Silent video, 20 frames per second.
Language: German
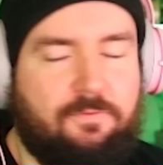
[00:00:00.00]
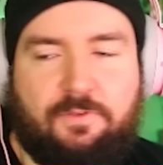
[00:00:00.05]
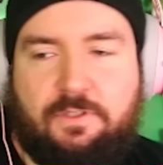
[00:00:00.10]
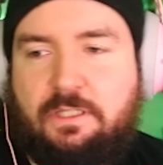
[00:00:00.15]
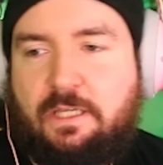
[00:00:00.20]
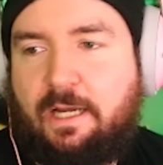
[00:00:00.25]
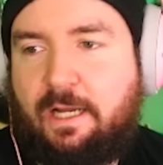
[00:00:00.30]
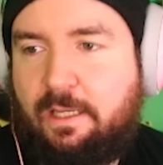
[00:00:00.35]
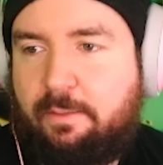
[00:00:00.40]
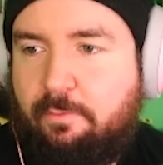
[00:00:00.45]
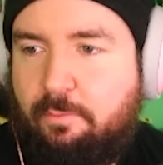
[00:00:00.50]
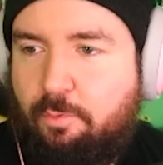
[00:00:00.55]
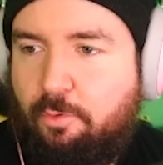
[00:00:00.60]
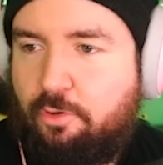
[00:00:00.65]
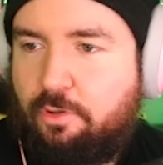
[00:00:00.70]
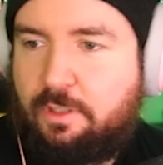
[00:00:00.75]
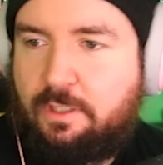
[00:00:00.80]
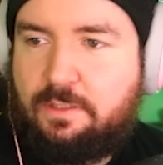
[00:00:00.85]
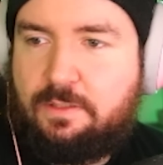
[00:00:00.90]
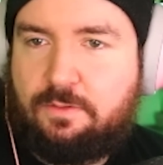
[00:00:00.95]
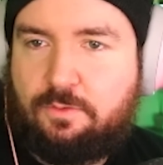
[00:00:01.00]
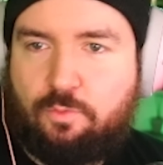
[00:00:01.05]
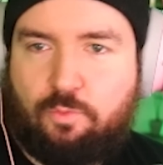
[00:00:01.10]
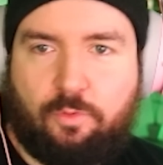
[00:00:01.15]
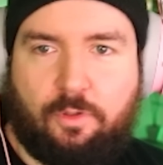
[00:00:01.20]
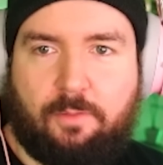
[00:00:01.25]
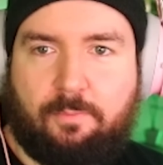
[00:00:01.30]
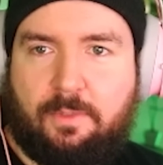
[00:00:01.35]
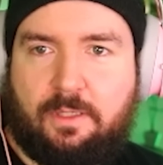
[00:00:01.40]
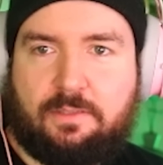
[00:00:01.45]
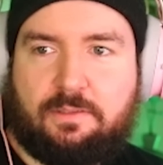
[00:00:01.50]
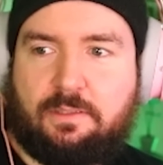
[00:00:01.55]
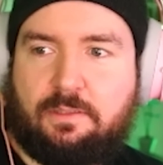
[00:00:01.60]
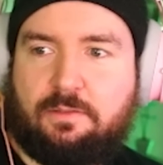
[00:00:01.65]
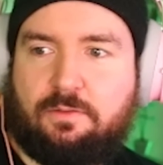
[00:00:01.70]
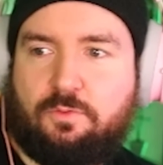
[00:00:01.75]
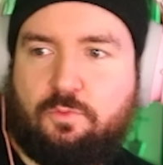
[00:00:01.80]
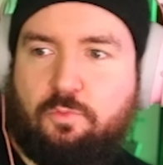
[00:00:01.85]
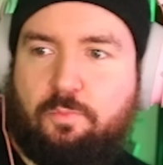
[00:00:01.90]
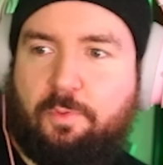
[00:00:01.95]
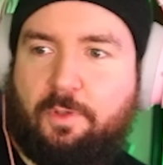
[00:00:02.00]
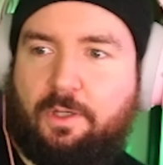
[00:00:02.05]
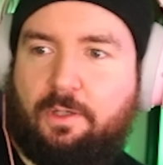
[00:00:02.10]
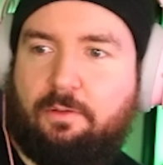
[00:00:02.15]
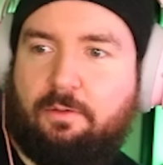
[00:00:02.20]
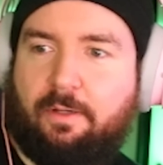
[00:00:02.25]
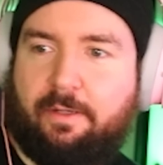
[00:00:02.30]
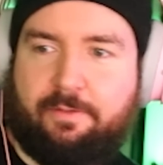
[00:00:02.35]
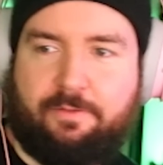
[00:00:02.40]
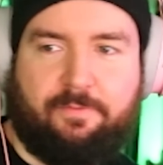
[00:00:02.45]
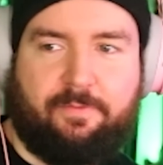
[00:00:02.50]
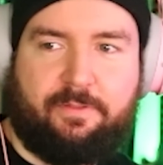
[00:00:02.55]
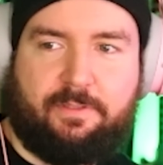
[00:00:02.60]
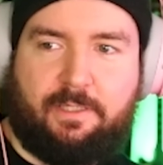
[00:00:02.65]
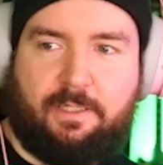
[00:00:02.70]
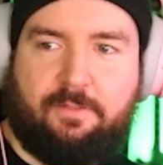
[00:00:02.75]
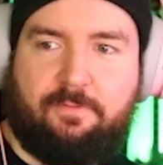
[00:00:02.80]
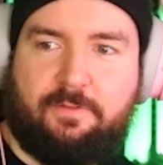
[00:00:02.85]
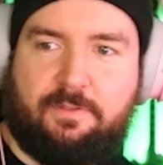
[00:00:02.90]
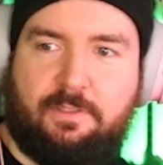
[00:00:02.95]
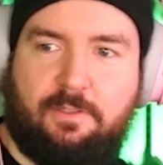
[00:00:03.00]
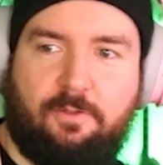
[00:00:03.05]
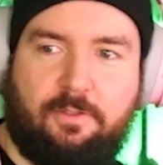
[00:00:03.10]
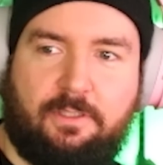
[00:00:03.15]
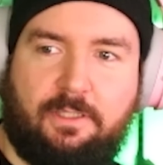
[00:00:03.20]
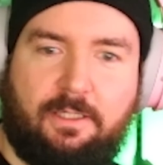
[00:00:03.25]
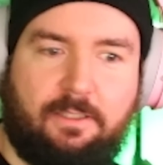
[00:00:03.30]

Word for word: finde die halbe Brücke jetzt Touri-mäßig super. Also ich weiß gar nicht, was die Leute